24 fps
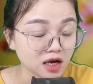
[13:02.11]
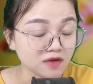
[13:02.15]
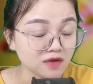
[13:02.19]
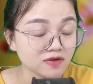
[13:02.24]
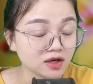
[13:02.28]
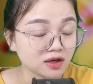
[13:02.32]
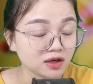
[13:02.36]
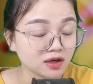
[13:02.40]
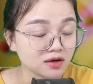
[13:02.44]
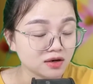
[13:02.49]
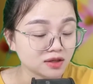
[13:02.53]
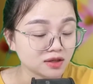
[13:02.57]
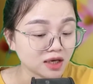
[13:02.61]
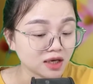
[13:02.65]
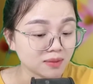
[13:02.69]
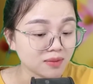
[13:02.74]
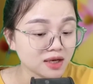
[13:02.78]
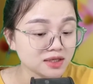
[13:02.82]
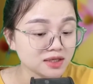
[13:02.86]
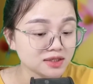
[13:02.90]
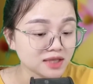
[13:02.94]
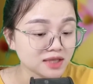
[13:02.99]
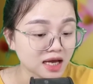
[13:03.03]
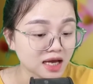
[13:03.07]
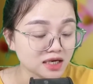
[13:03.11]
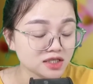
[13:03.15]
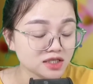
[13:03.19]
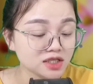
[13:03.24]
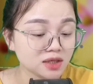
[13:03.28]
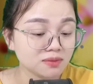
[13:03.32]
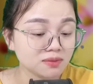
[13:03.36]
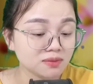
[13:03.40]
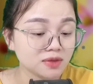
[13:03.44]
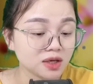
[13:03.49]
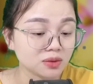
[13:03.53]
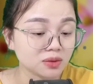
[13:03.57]
và cởi cả băng dán
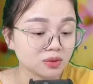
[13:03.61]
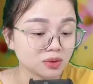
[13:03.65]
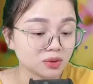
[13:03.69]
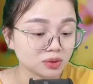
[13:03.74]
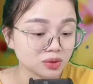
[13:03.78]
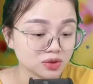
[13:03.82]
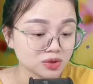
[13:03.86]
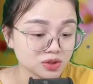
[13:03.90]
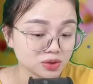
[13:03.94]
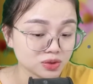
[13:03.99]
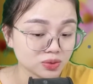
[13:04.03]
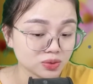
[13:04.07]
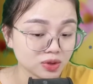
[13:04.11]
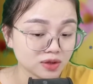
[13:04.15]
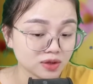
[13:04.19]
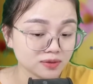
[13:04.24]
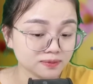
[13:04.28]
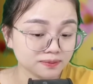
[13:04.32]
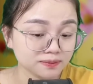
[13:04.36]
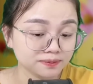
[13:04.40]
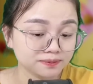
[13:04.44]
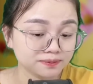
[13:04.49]
trên miệng của tôi xuống.